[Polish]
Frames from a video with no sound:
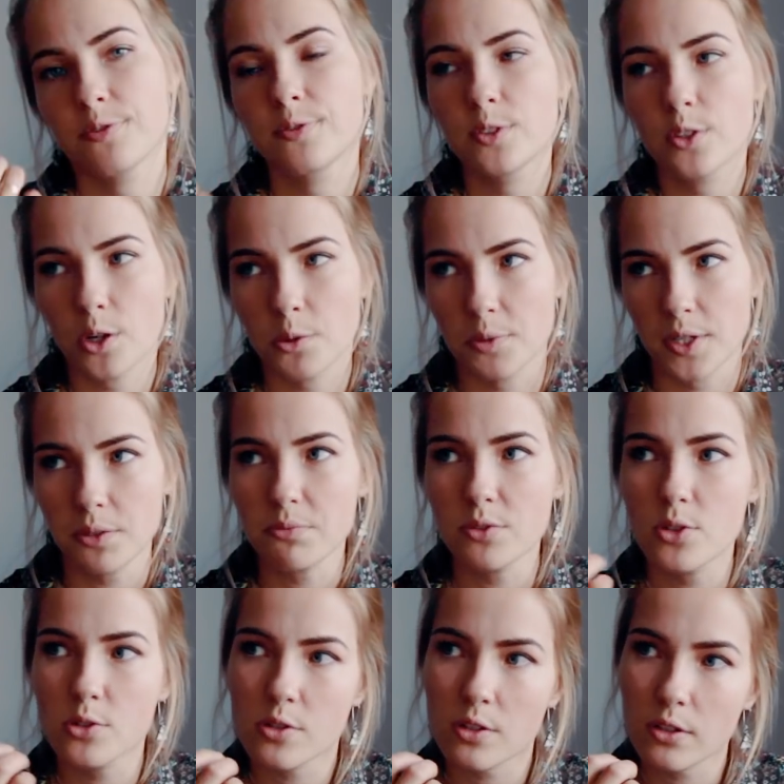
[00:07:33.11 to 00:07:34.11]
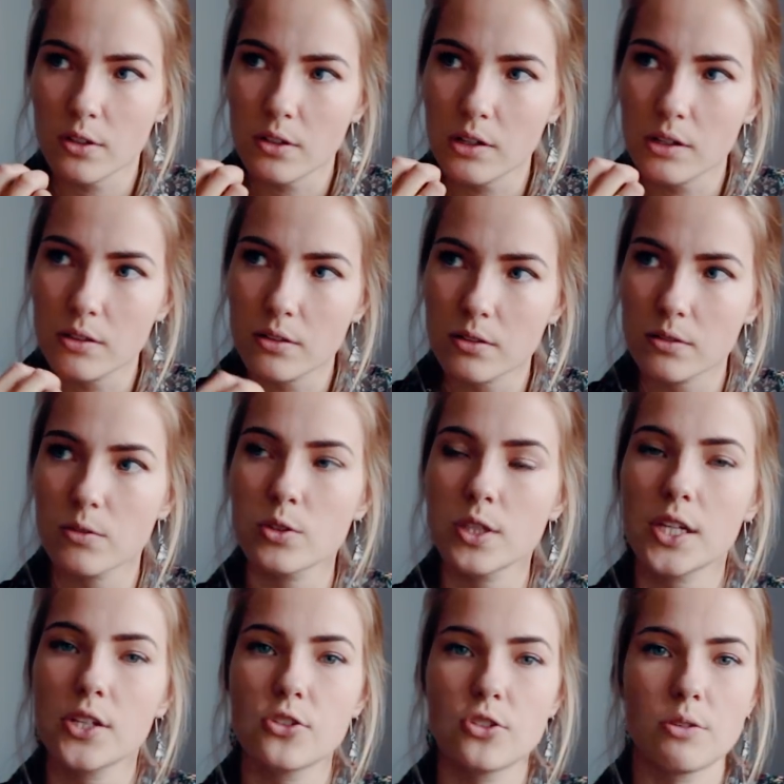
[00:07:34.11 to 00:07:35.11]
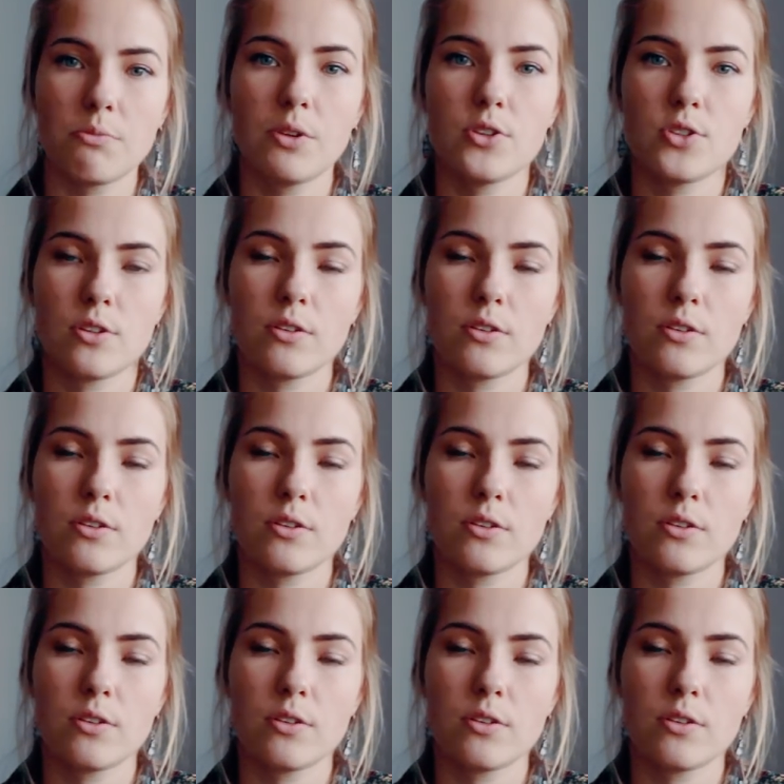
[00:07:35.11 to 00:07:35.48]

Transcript: dobrym, co udało się mi